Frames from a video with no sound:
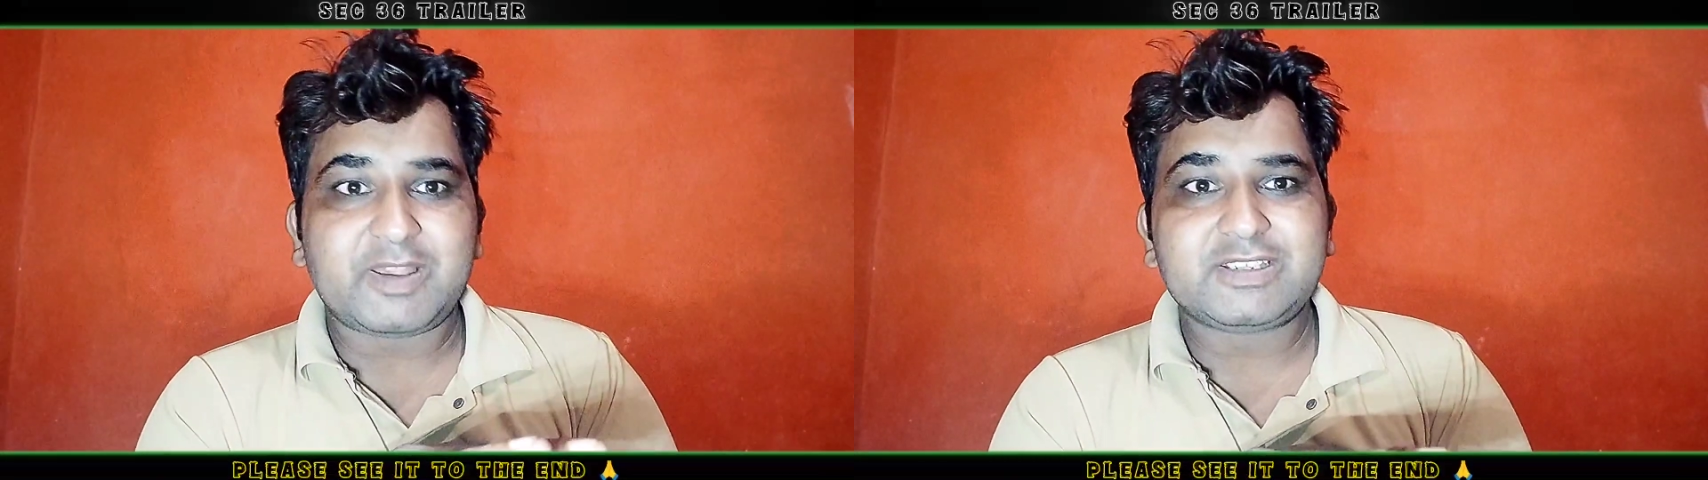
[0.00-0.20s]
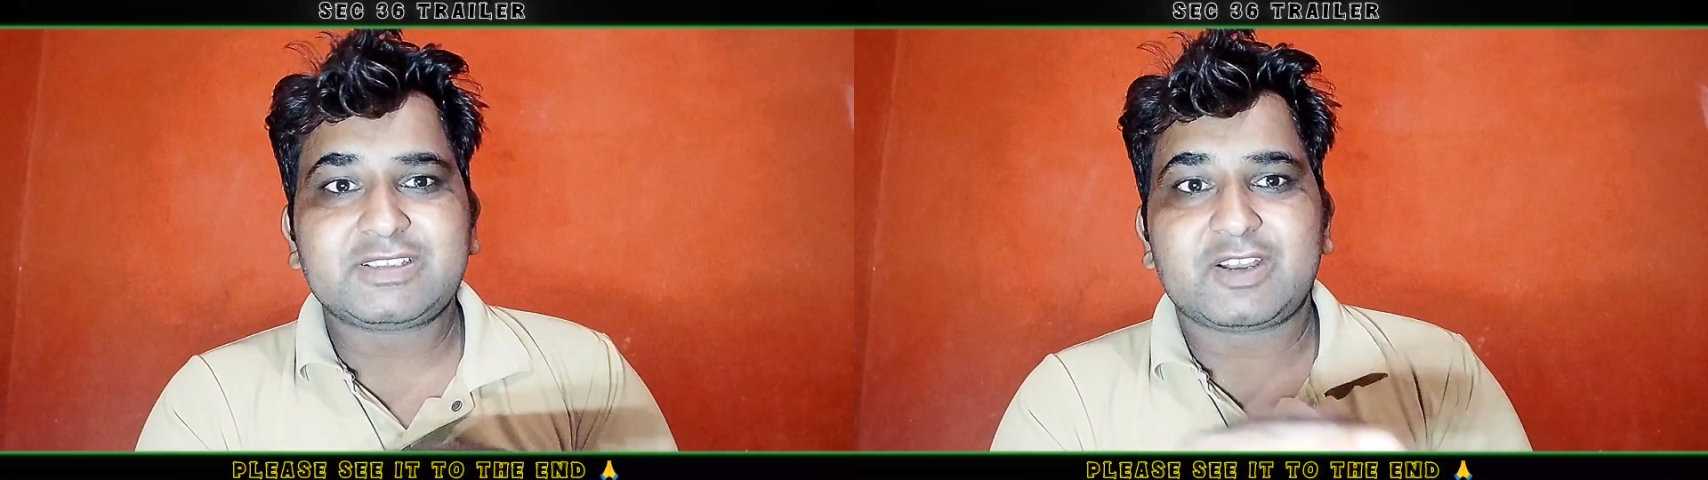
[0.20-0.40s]

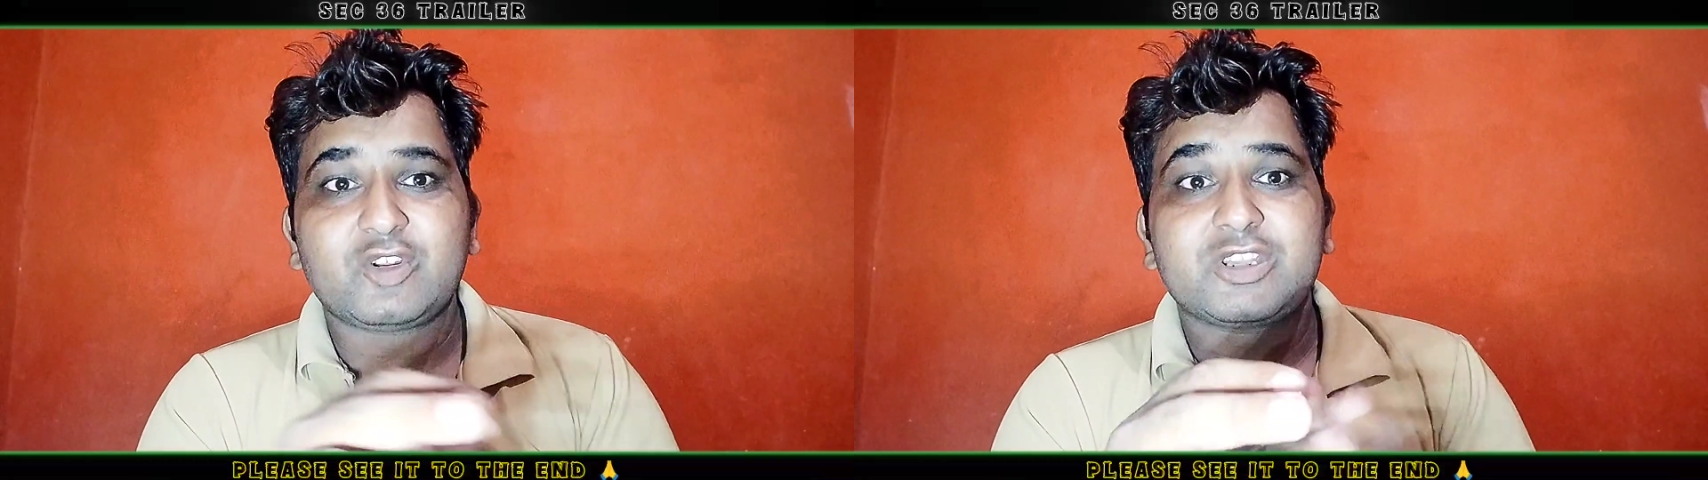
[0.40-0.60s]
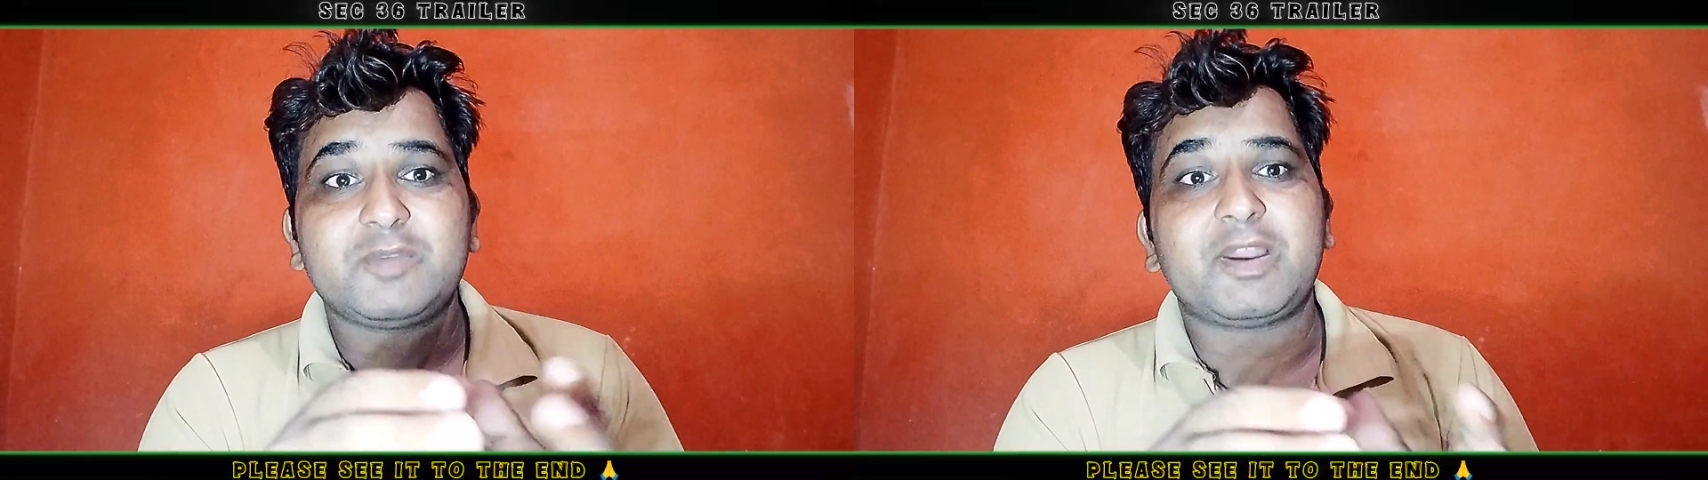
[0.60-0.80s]
मैसी सर
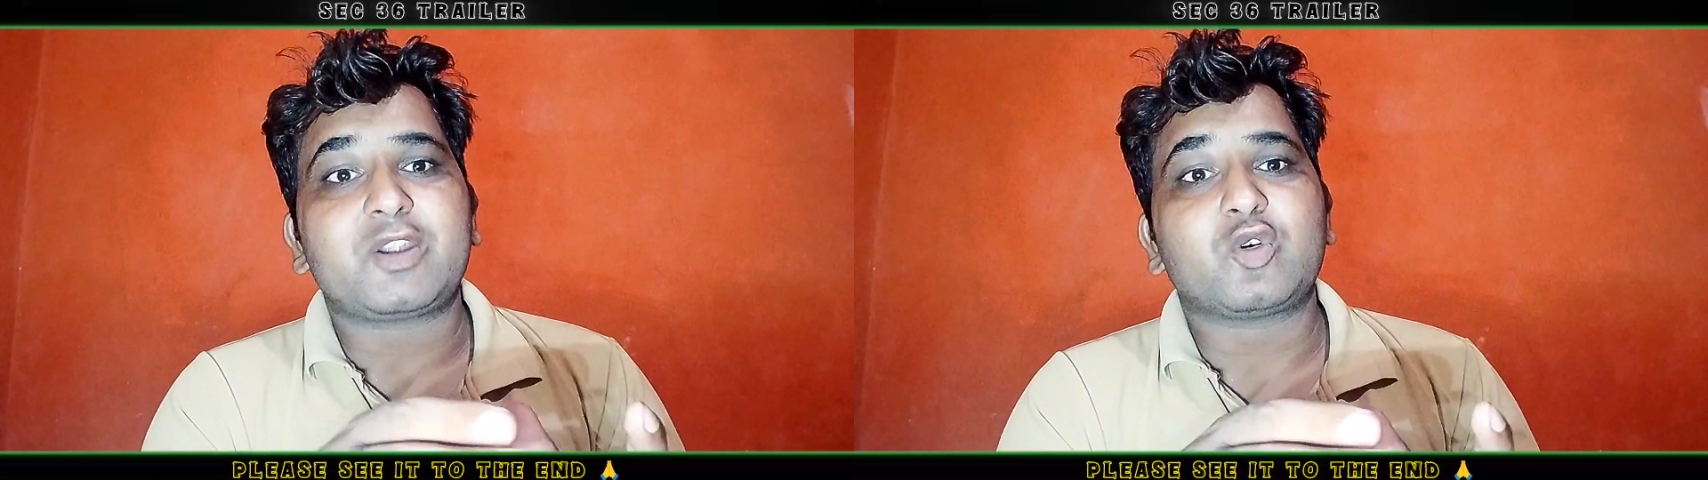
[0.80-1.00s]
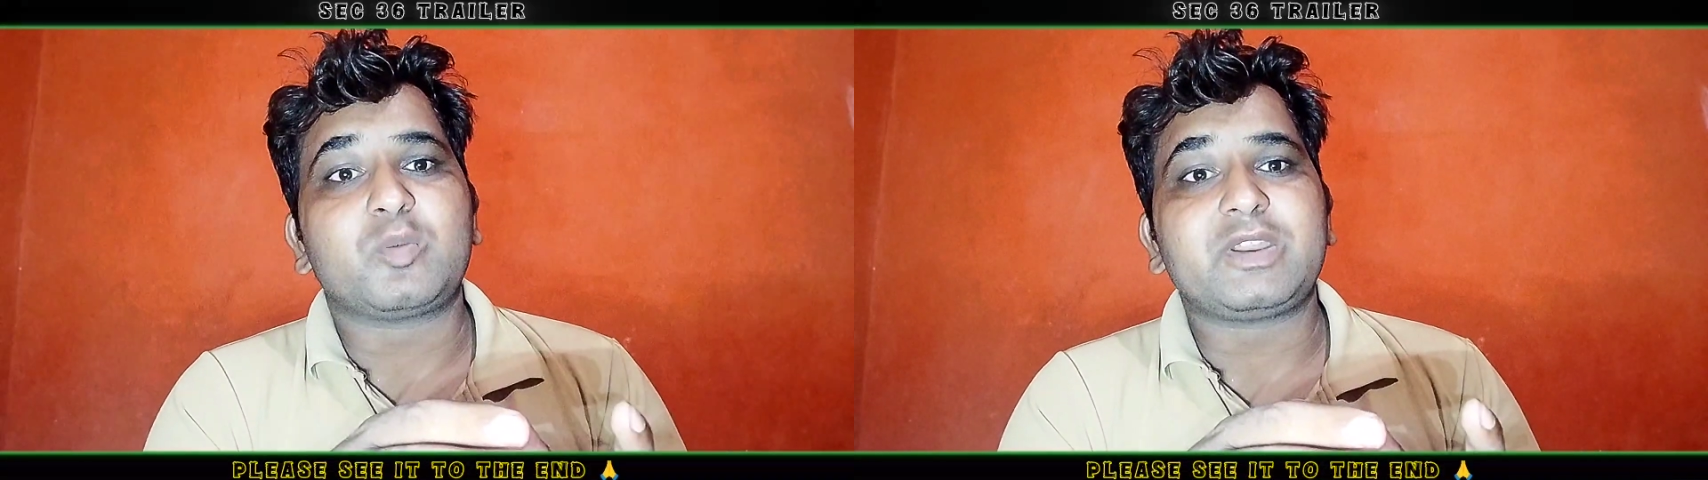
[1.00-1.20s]
और
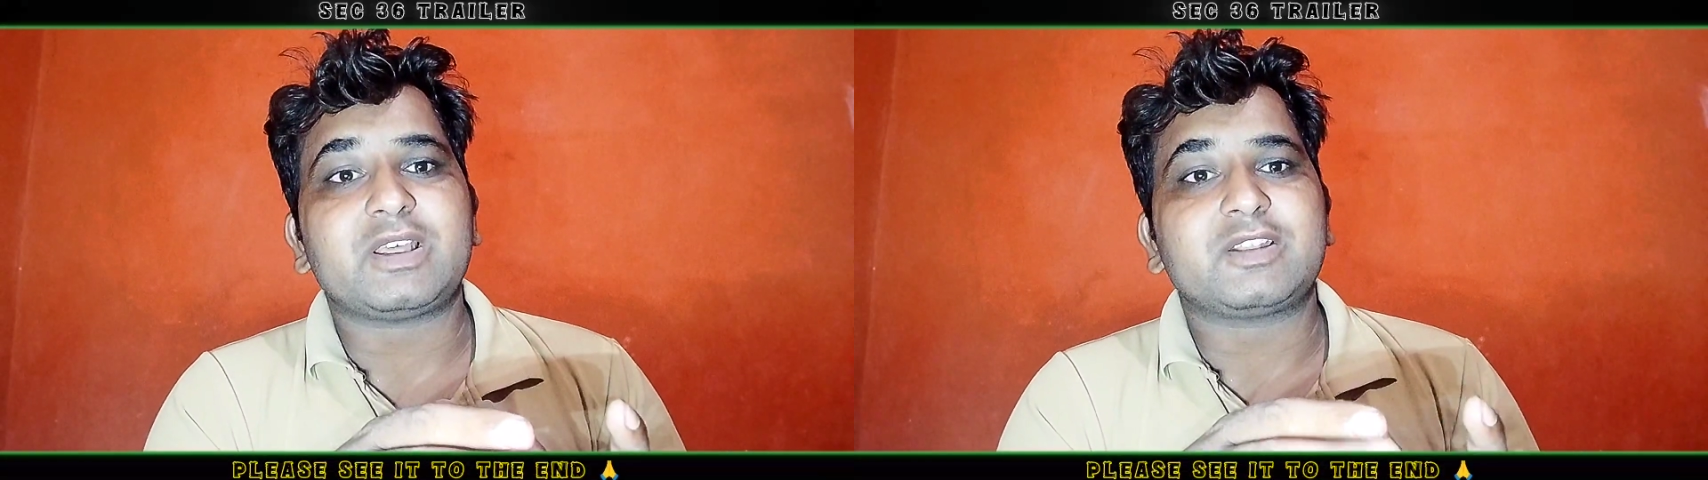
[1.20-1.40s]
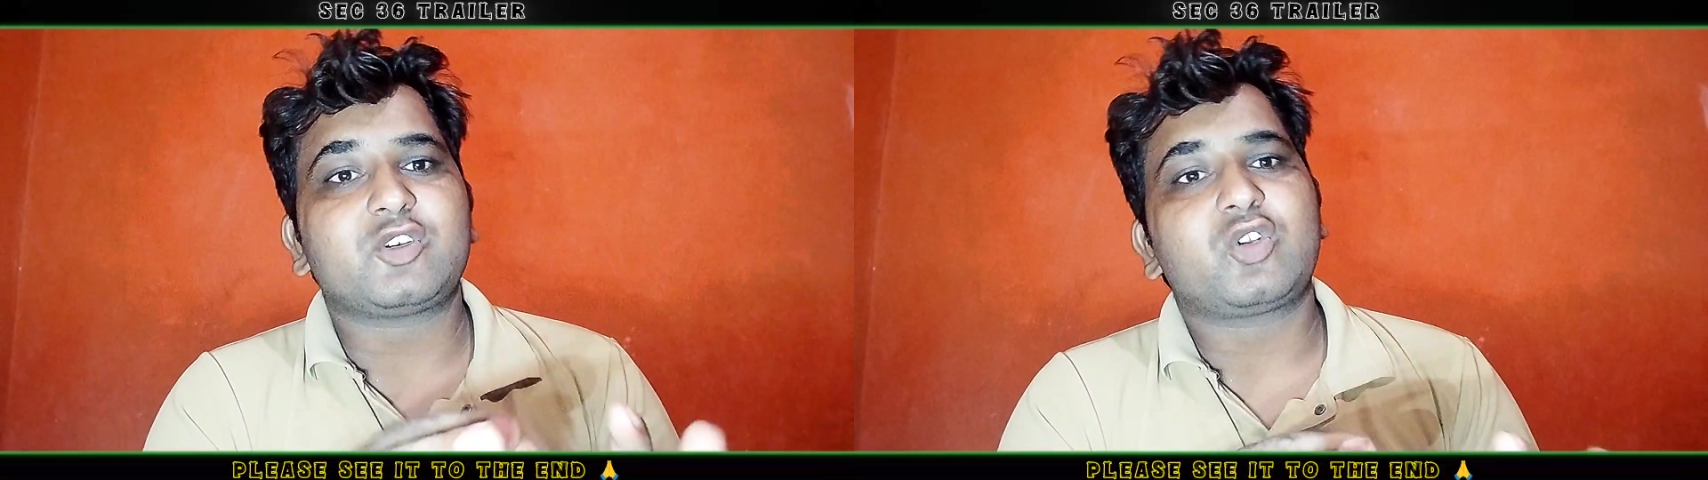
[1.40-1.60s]
दीपक
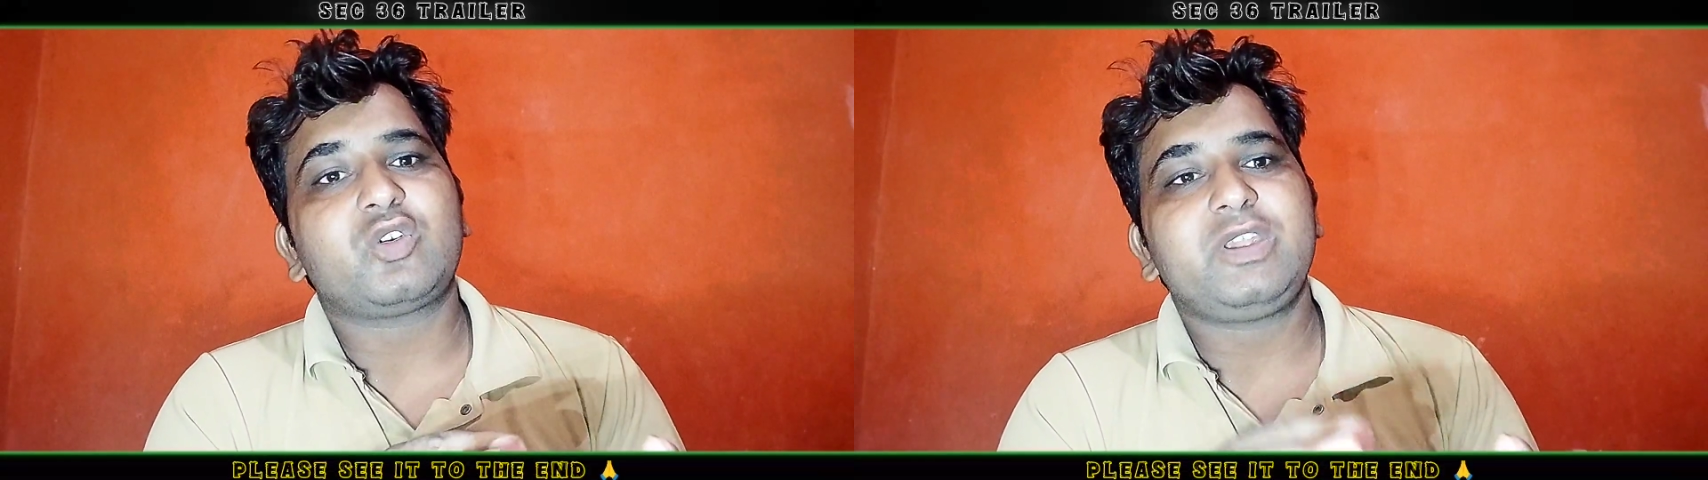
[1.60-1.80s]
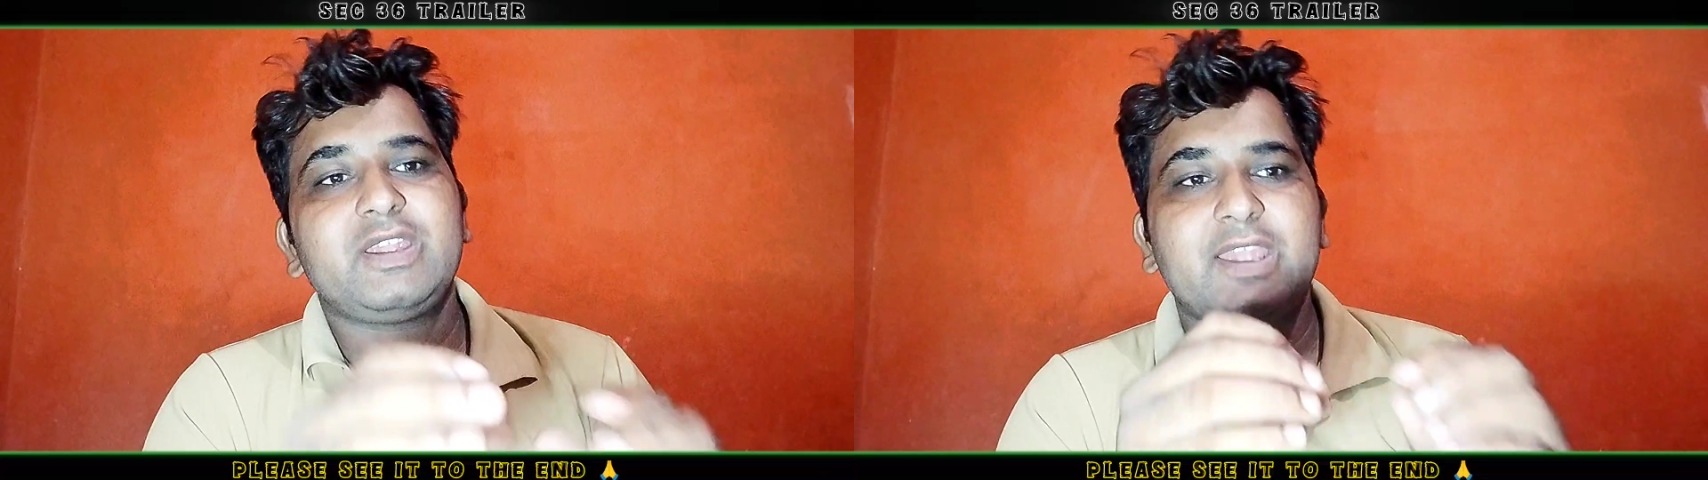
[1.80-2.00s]
डोबरियाल
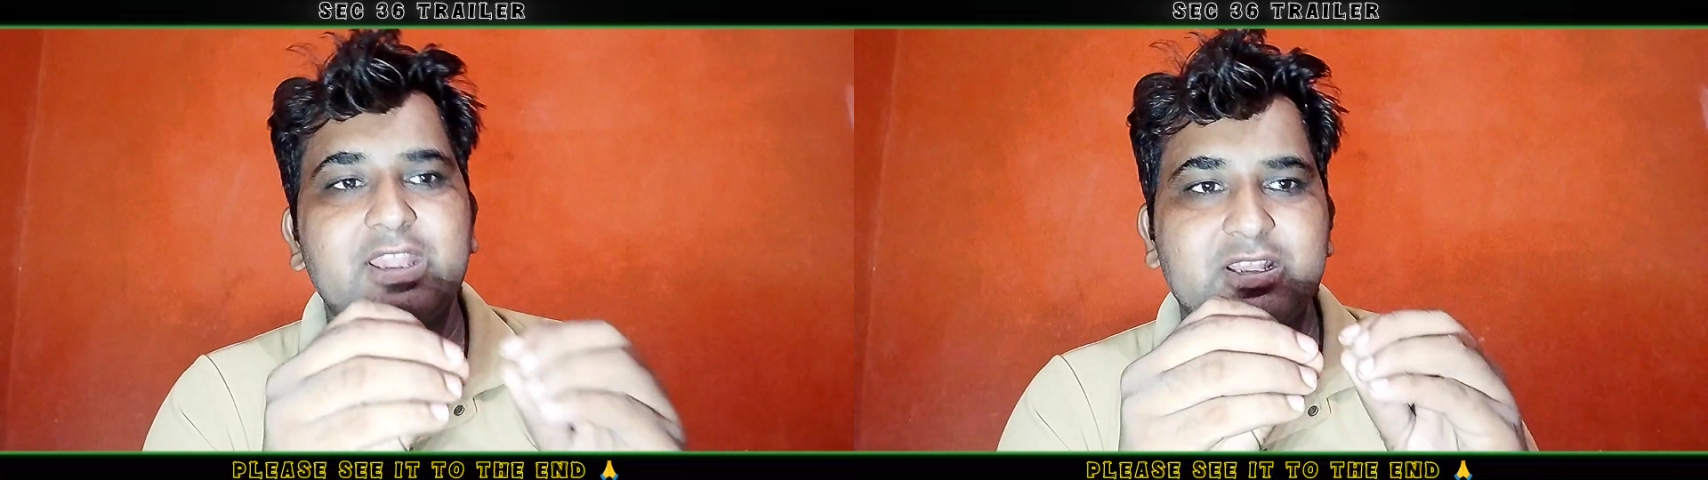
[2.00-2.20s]
दोनों ही